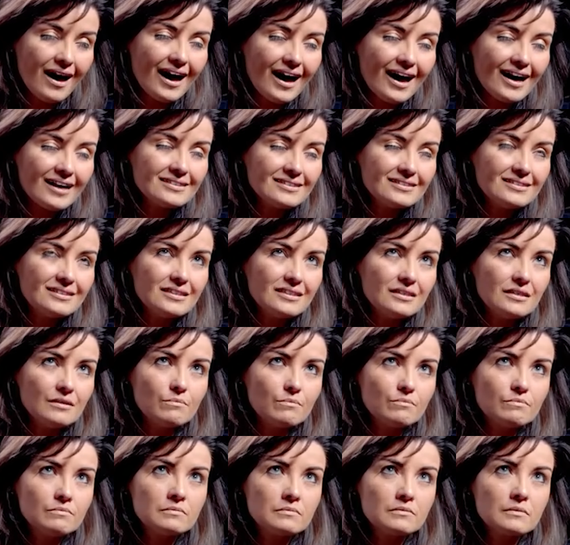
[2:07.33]
à
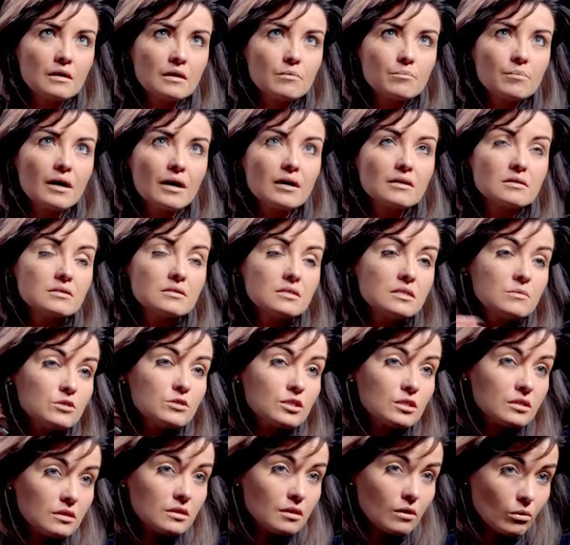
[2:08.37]
des principes
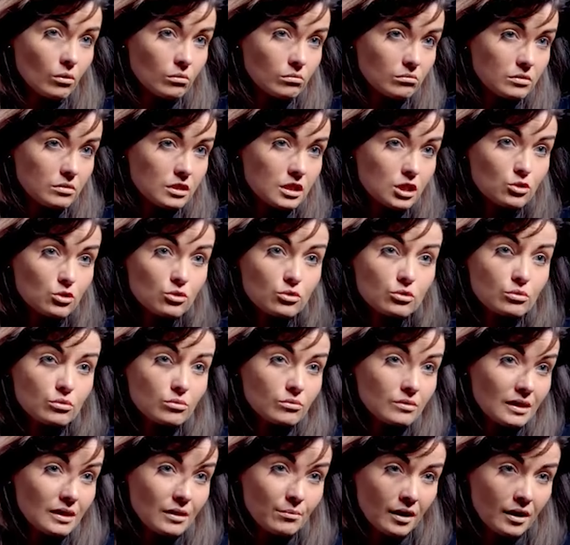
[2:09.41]
généraux, des choses
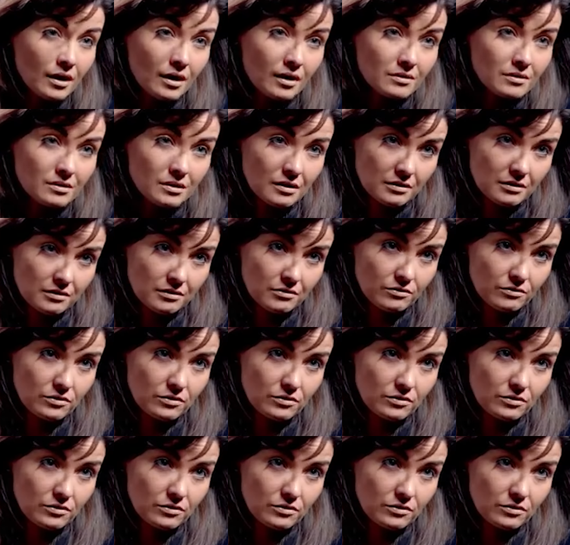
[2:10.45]
qu'on aimerait atteindre.